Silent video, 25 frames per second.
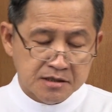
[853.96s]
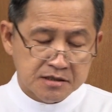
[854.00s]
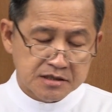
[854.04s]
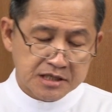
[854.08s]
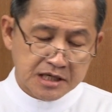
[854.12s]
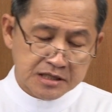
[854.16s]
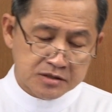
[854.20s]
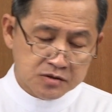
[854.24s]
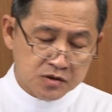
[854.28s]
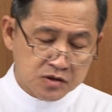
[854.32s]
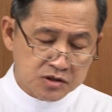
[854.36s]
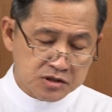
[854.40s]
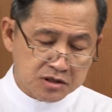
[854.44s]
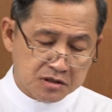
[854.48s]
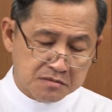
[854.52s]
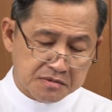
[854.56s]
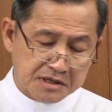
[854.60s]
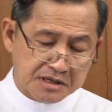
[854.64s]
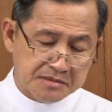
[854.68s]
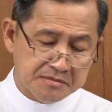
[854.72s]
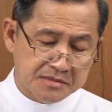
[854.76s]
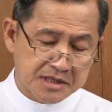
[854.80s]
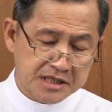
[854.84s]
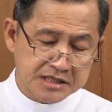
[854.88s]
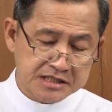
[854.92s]
แต่ทูตสว
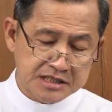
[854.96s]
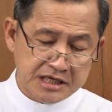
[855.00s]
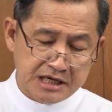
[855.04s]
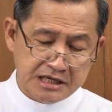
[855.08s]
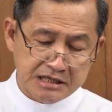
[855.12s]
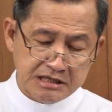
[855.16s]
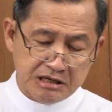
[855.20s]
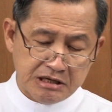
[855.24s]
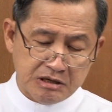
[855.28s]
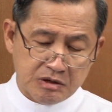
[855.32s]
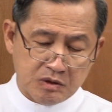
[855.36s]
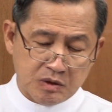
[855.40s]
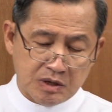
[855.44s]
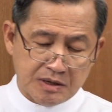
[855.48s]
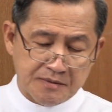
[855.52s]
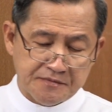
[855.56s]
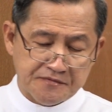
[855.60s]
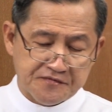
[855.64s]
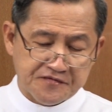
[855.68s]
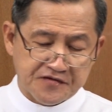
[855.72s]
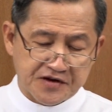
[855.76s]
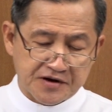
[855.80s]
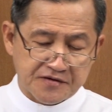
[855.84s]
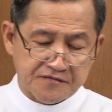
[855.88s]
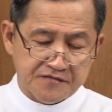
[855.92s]
รรค์มาแจ้งในความ
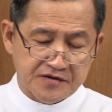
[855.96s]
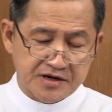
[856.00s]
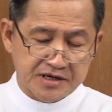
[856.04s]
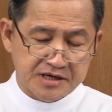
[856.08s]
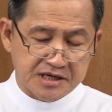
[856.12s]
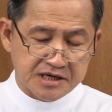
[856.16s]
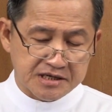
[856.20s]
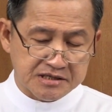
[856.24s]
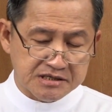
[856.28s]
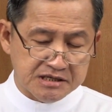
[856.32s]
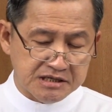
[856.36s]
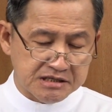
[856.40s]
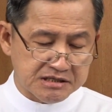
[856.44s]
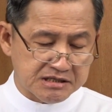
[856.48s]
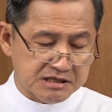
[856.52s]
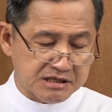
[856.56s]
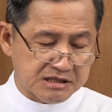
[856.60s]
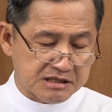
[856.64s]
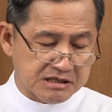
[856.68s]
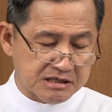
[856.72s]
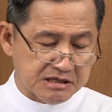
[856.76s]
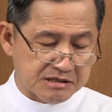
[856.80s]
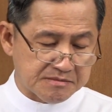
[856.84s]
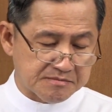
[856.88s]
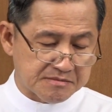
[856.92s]
ฝันว่าเด็กที่จะ
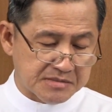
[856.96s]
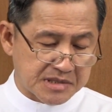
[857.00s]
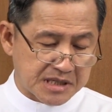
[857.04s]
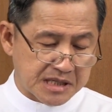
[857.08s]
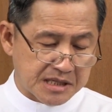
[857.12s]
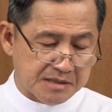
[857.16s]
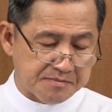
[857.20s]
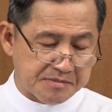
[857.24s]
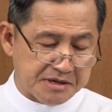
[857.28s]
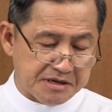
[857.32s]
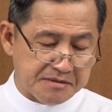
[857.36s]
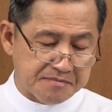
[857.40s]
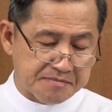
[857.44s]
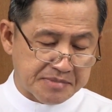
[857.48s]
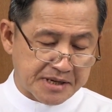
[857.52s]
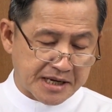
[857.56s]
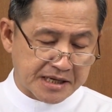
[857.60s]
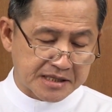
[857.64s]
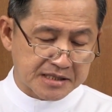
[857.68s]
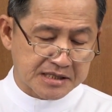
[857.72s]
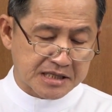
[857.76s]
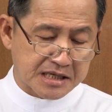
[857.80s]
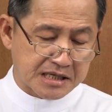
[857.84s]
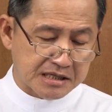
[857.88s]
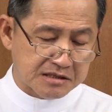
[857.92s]
เกิดมาเป็นแผ
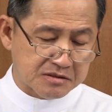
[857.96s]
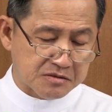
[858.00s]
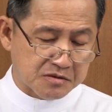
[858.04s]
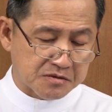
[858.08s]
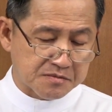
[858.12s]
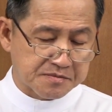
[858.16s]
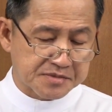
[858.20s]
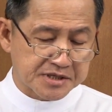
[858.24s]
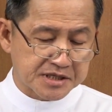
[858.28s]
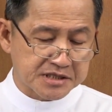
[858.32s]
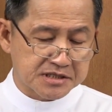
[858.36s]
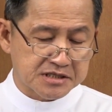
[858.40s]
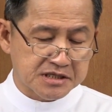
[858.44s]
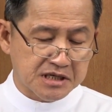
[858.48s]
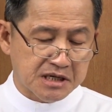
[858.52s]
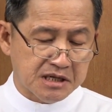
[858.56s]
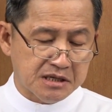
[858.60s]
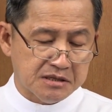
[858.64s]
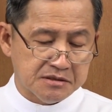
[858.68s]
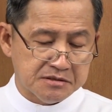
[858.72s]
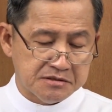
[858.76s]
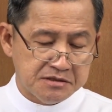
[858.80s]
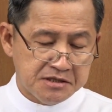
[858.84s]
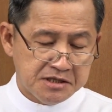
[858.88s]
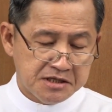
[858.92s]
นการของพระเจ้า
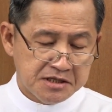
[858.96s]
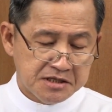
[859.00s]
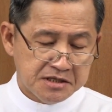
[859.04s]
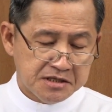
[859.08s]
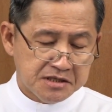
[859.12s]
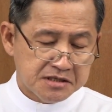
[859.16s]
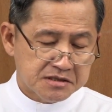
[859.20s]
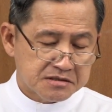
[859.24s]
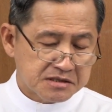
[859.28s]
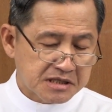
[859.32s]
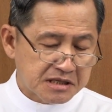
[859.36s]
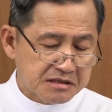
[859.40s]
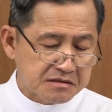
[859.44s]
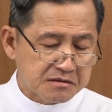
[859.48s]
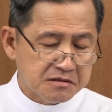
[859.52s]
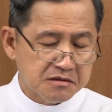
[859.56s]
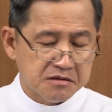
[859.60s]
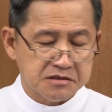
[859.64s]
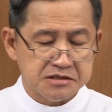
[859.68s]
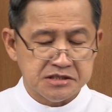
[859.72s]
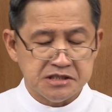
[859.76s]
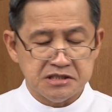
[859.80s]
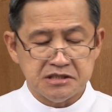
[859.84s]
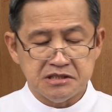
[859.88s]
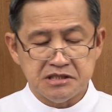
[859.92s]
ท่านก็
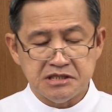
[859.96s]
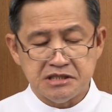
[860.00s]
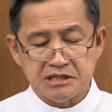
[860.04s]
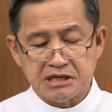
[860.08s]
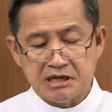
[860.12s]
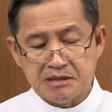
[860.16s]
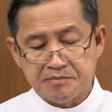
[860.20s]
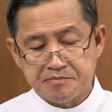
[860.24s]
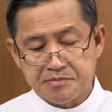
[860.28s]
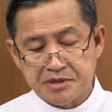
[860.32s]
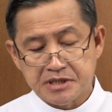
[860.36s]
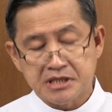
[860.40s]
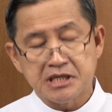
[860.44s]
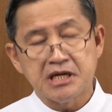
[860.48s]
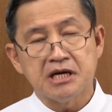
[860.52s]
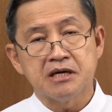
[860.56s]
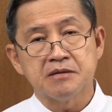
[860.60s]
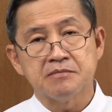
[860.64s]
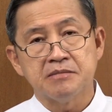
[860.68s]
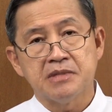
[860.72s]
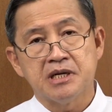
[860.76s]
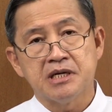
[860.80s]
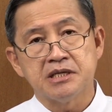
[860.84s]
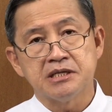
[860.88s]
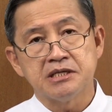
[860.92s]
ยินดีรับพระนาง
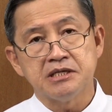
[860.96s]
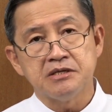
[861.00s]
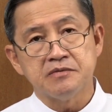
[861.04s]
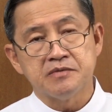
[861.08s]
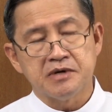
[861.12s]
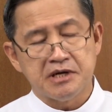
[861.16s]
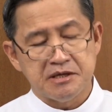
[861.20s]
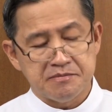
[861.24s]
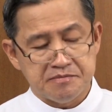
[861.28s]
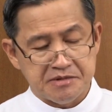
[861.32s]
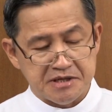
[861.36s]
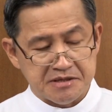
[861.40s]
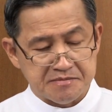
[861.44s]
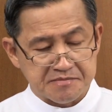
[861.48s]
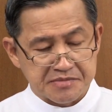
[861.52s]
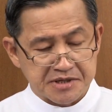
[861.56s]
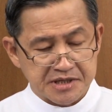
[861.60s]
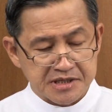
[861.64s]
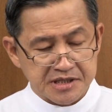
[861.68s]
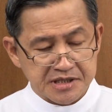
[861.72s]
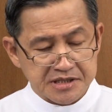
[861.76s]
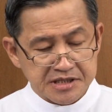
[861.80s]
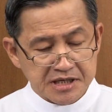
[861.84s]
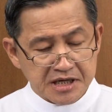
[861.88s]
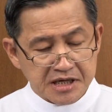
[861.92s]
มารีไว้เป็นภร
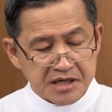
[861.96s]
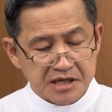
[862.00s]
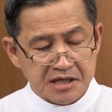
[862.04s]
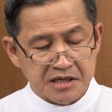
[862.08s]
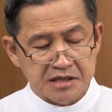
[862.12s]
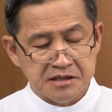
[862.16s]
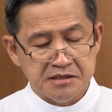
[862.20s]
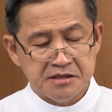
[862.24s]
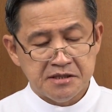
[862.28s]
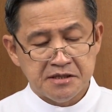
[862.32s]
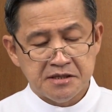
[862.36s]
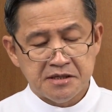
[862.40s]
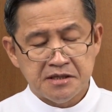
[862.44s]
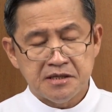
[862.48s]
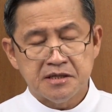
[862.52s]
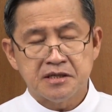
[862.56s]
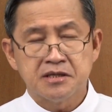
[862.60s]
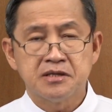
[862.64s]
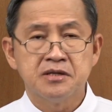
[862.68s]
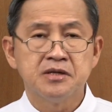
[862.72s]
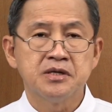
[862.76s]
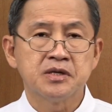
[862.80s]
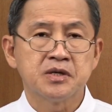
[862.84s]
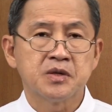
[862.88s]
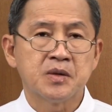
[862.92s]
รยา
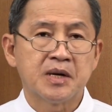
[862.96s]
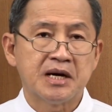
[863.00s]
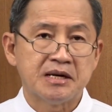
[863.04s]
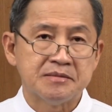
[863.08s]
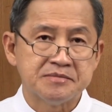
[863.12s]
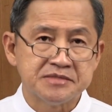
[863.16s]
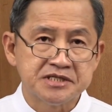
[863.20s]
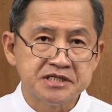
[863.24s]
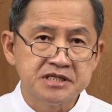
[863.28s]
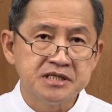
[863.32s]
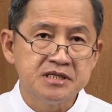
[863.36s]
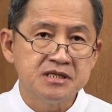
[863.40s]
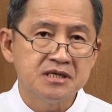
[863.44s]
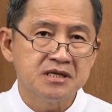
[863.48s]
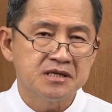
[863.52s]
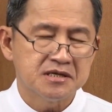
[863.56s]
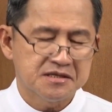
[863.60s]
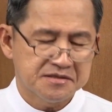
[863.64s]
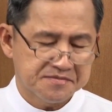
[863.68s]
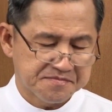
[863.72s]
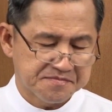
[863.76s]
ด้วยความเชื่อ